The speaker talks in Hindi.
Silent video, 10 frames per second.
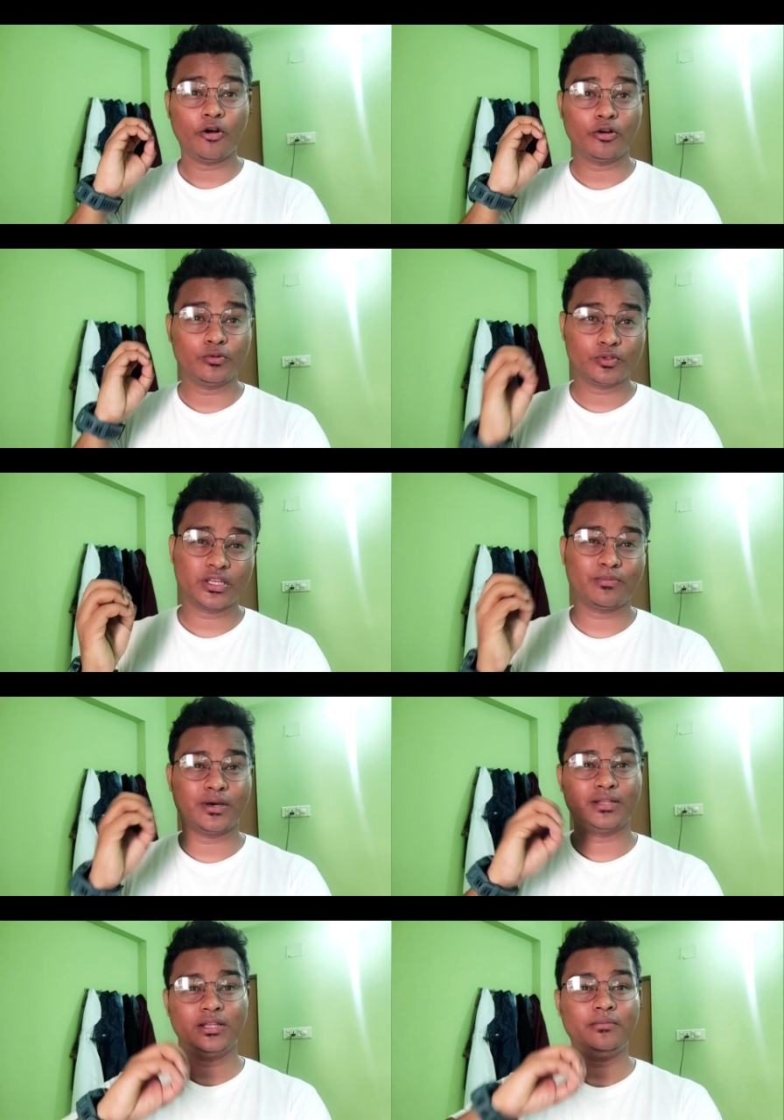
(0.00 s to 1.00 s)
और उसके
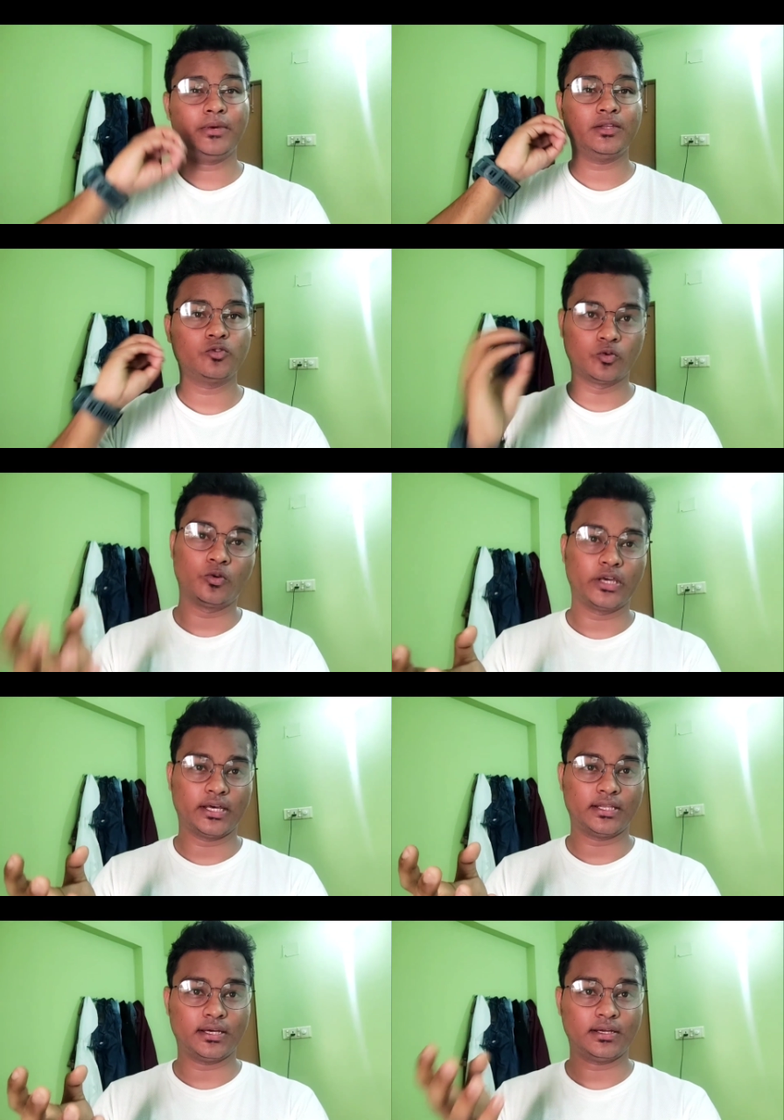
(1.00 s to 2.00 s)
बाद ना मैं सो
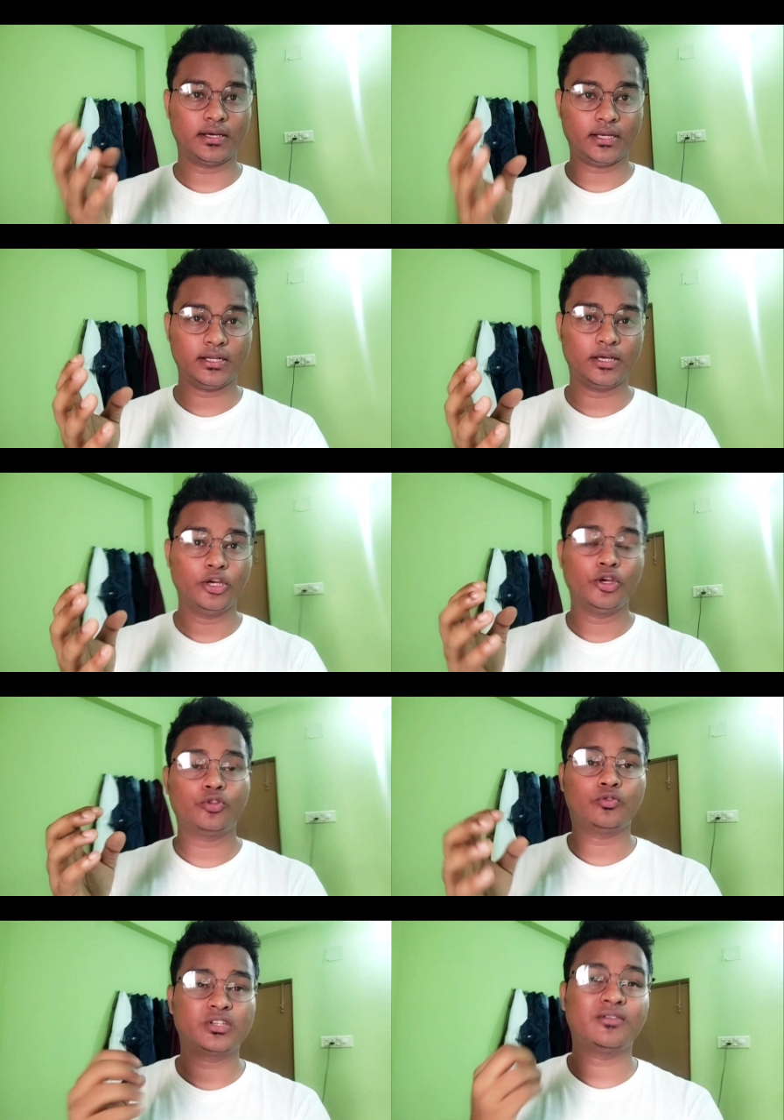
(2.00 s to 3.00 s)
गया था है ना
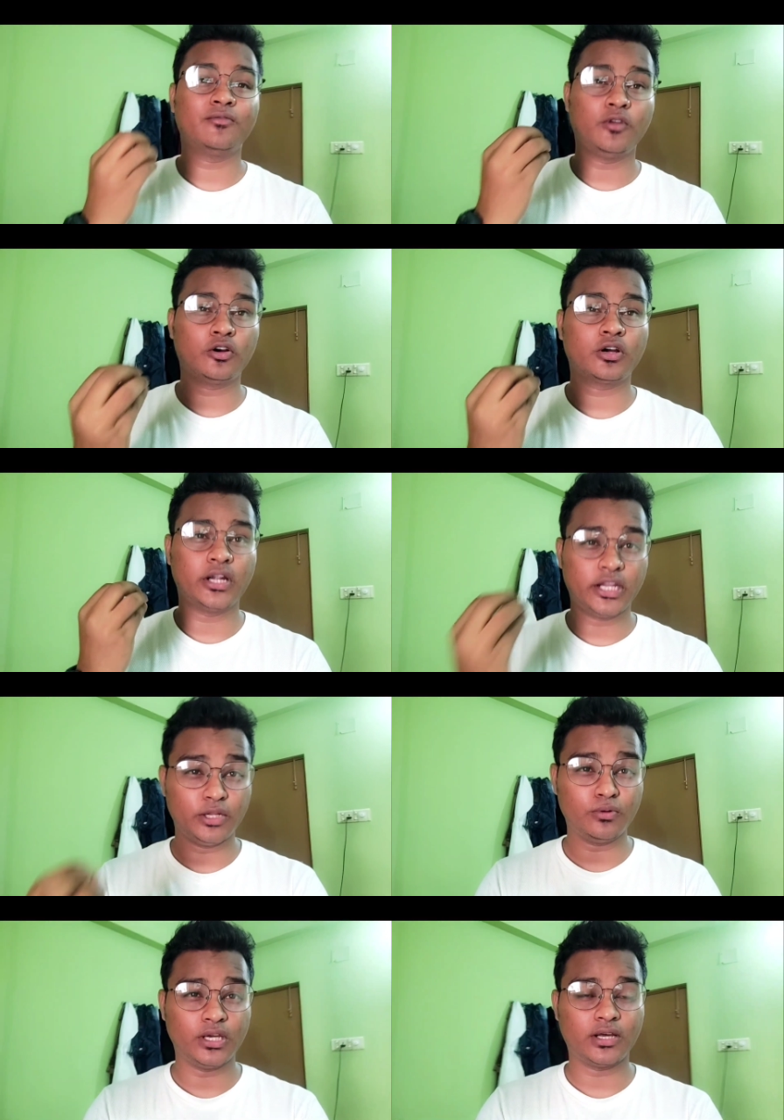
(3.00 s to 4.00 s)
तो उसके बाद ब्लॉग
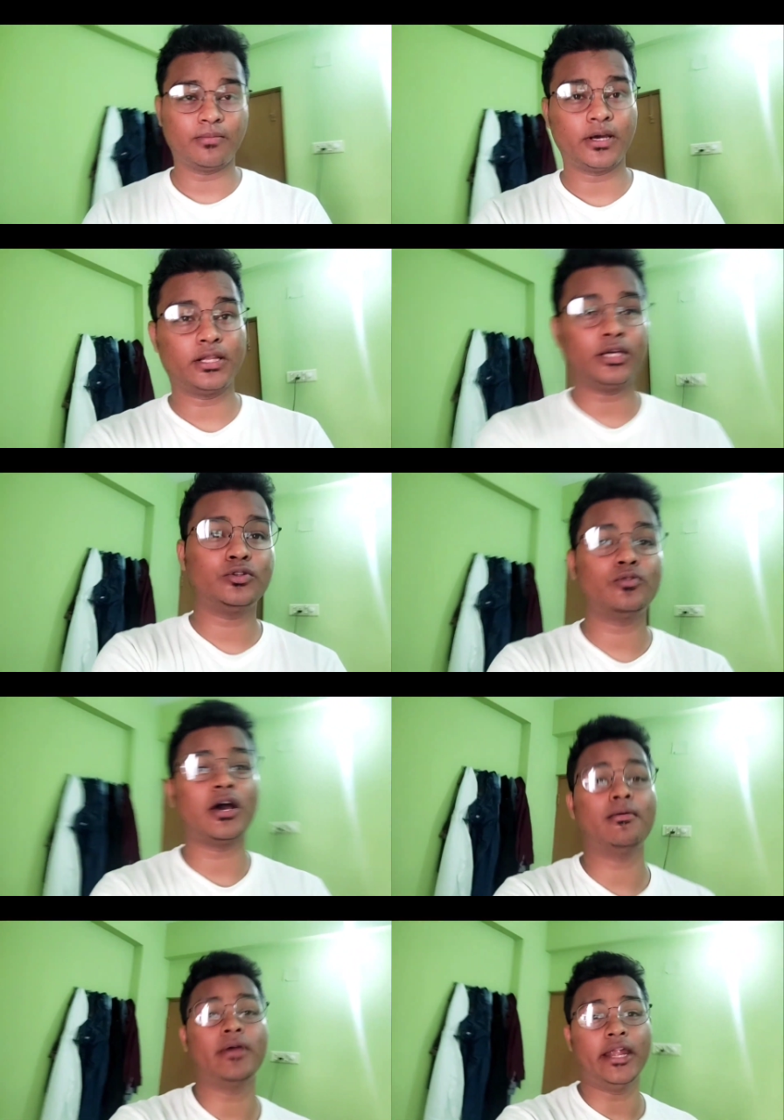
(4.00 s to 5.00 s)
कंटिन्यू नहीं कर पाया था सो
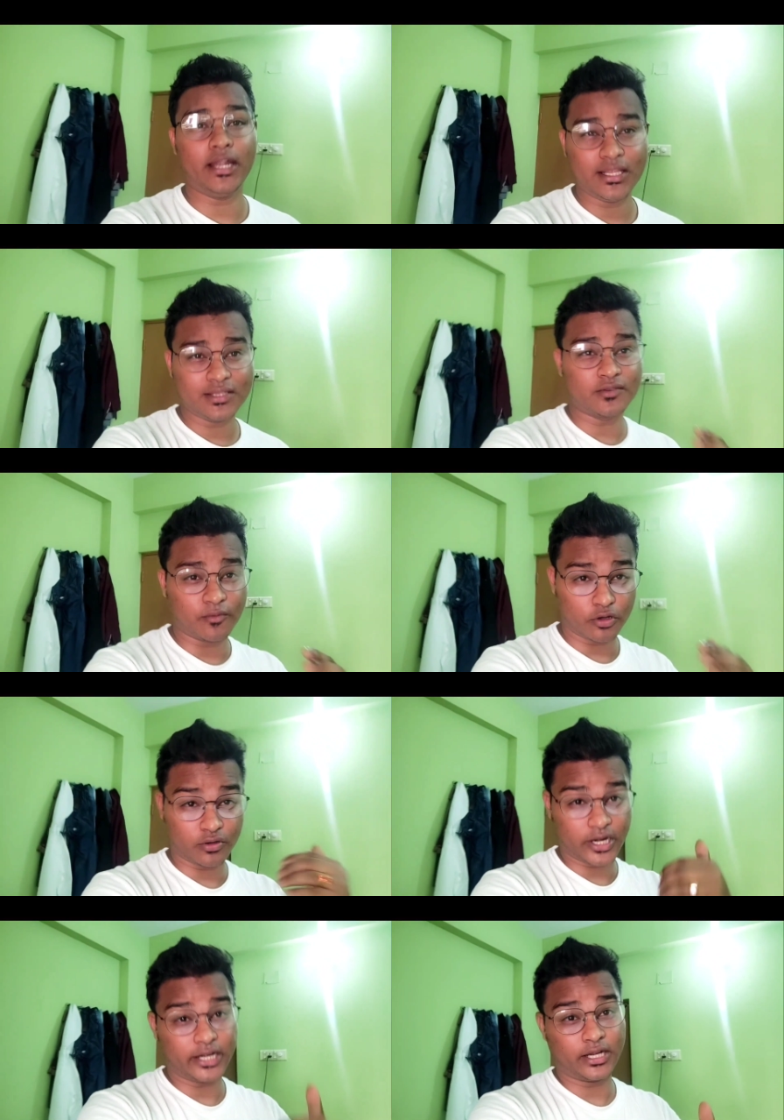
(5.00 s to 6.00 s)
आई एम एंडिंग दिस
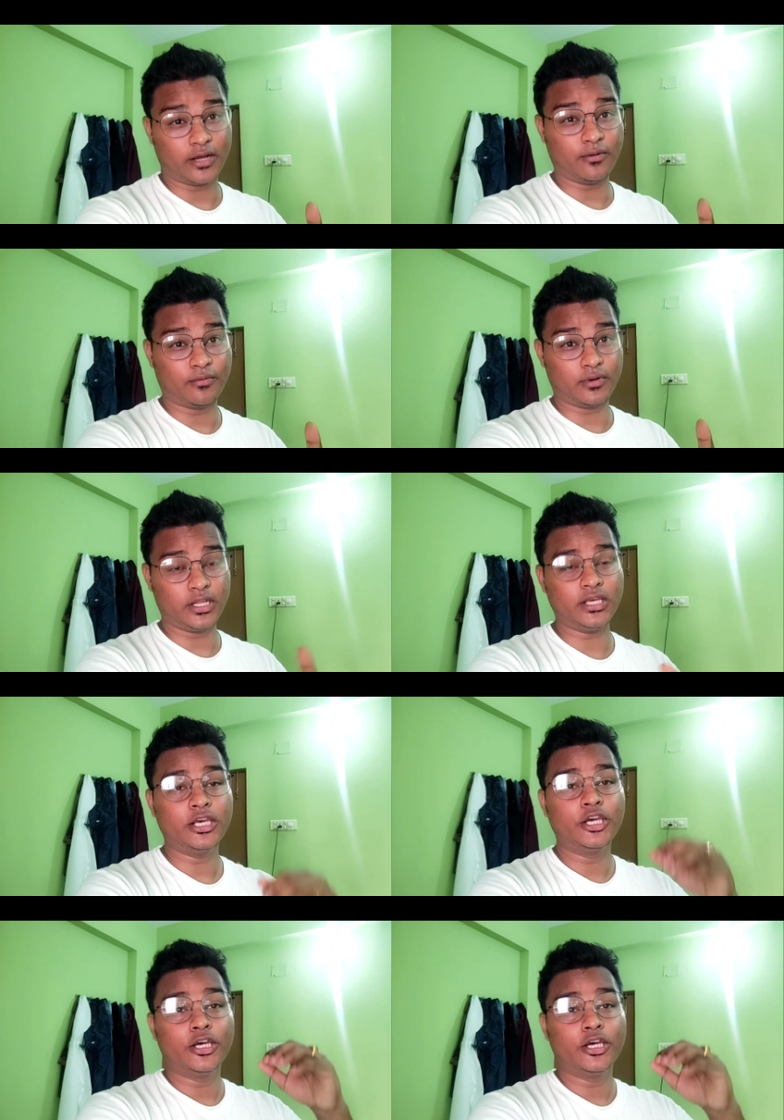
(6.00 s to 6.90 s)
ब्लॉग राइट नाउ ओनली